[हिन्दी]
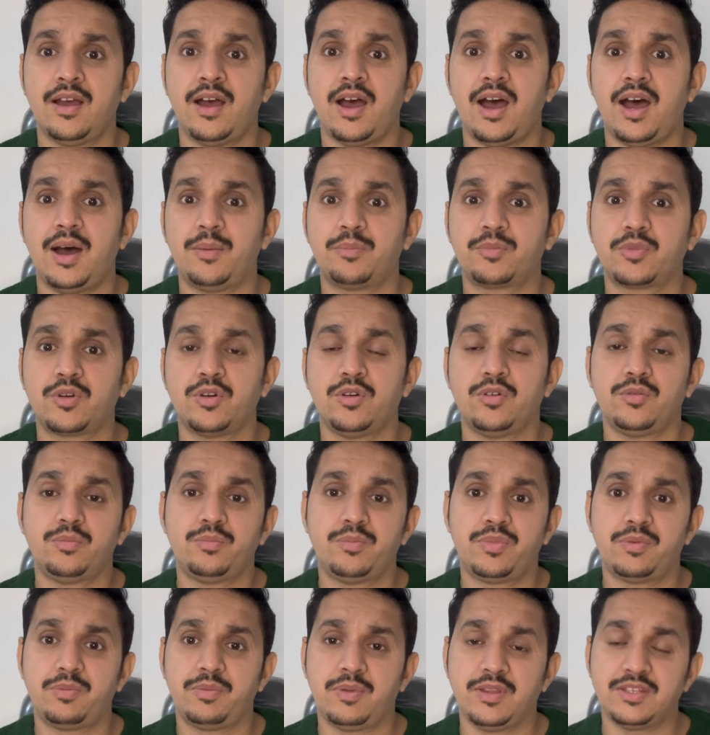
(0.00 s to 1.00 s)
आपको
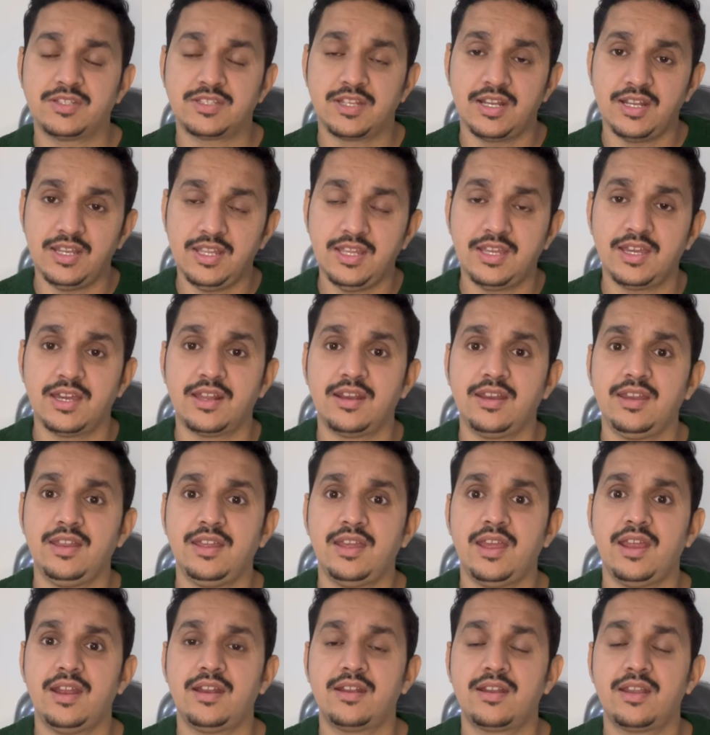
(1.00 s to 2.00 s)
प्रिपरेशन ही करनी
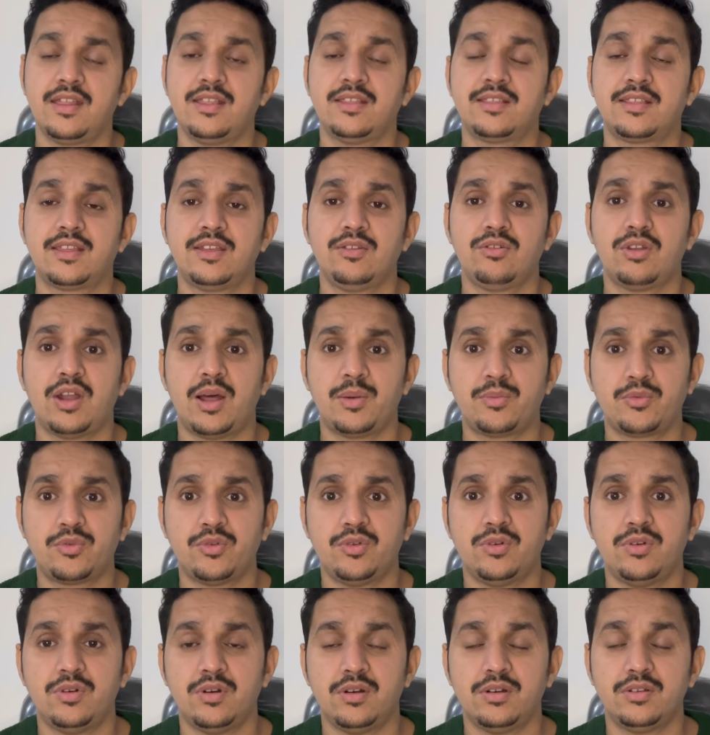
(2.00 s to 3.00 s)
है एंट्रेंस की और
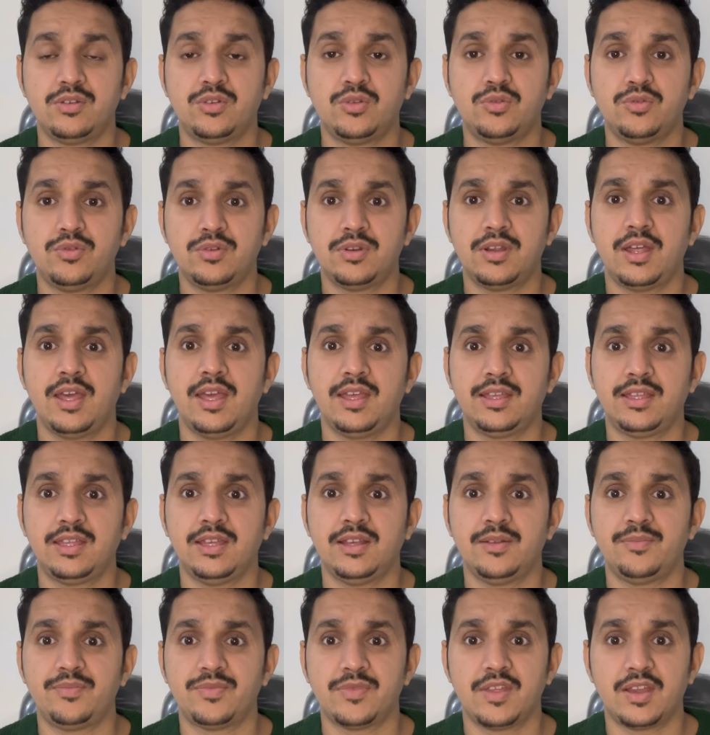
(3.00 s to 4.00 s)
आपको ढूंढना है
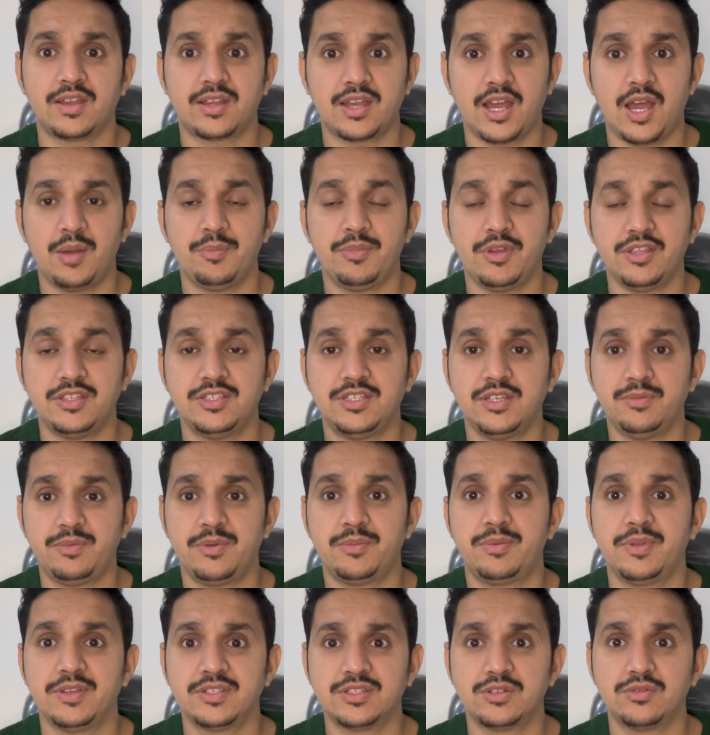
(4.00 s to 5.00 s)
कि कहाँ पे अच्छी
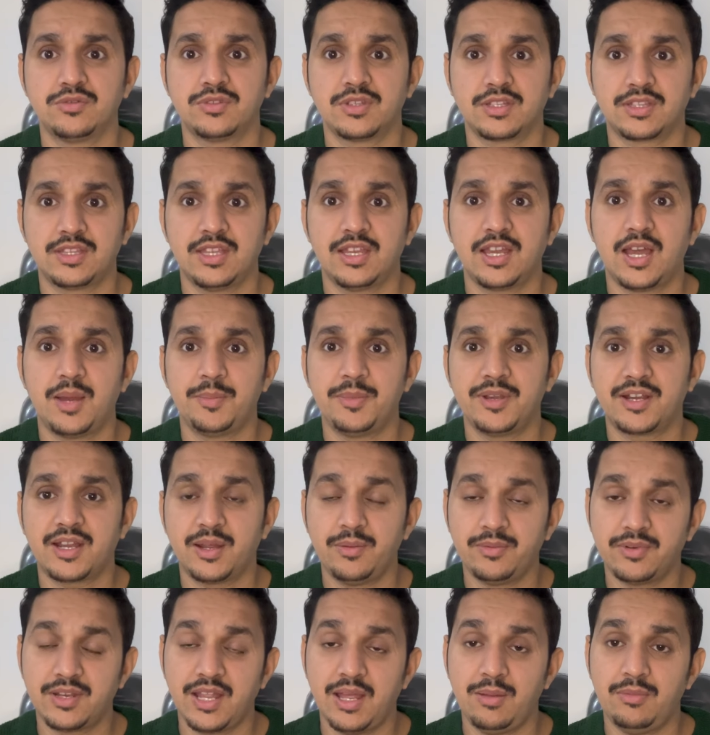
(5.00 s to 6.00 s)
प्रिपरेशन हो सकती है कहाँ पे
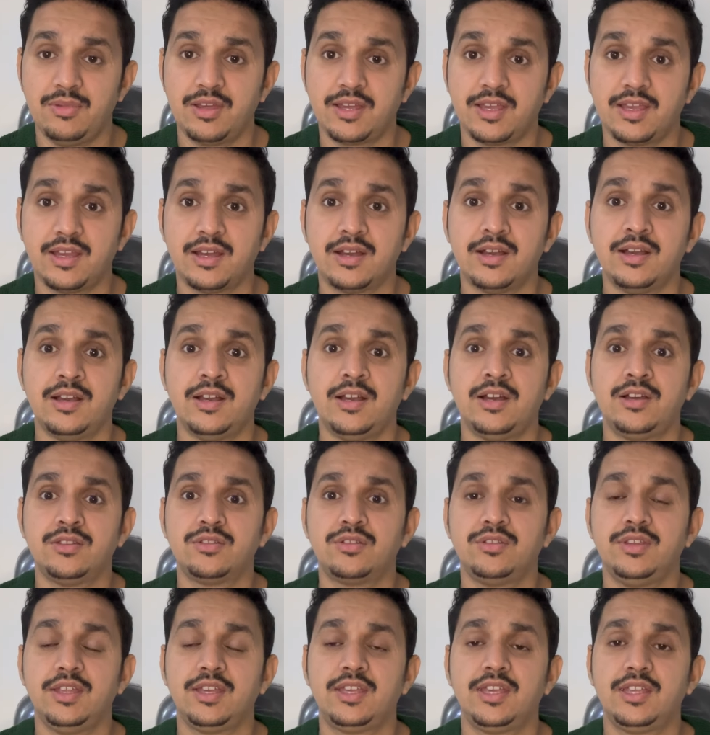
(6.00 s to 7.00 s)
कम टाइम लगेगा
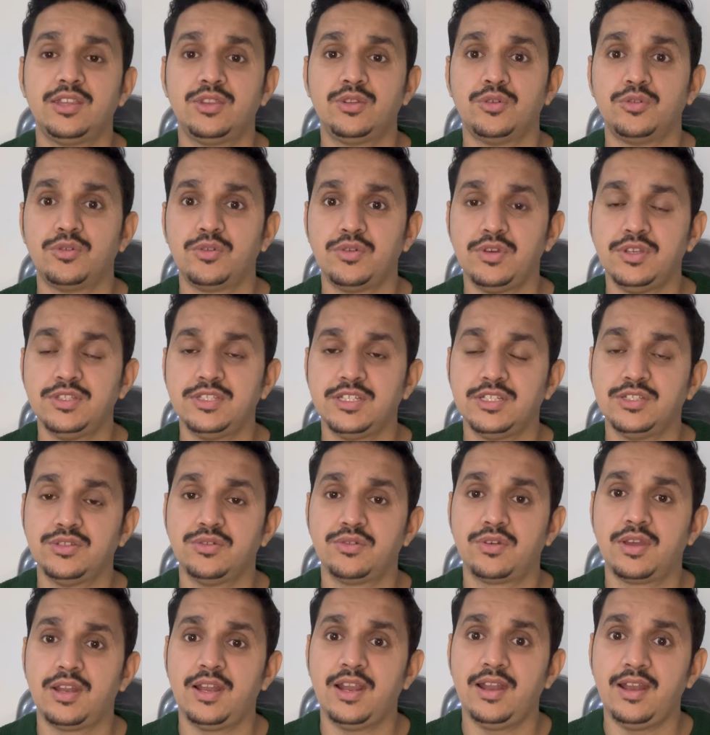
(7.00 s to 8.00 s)
तो देखिए दोनों ही
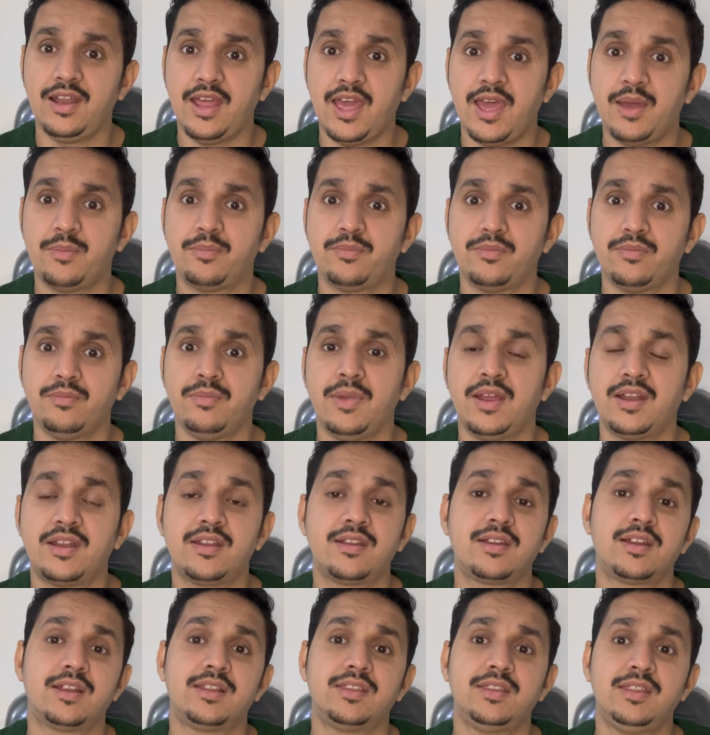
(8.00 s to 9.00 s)
चीज़ों के लिए लैब
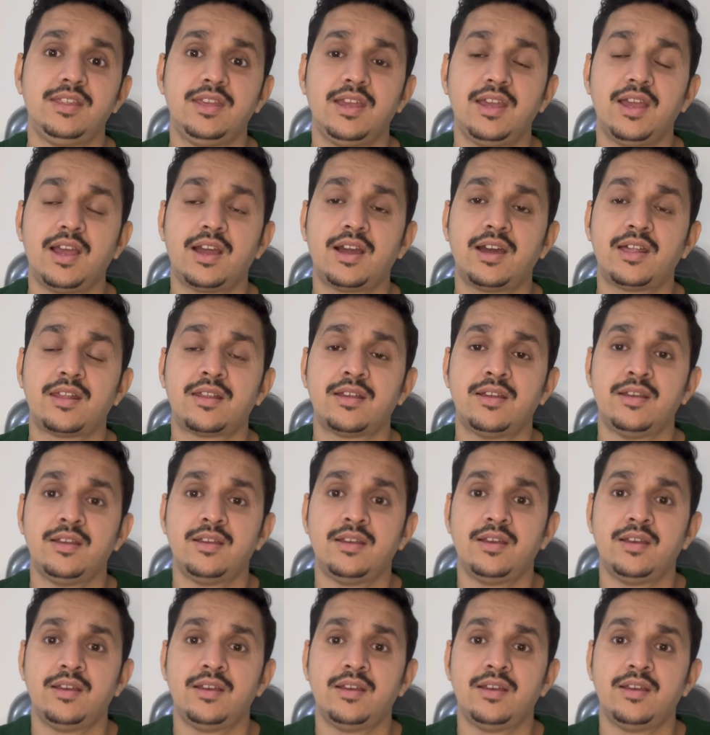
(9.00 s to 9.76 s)
मैटर करती है अगर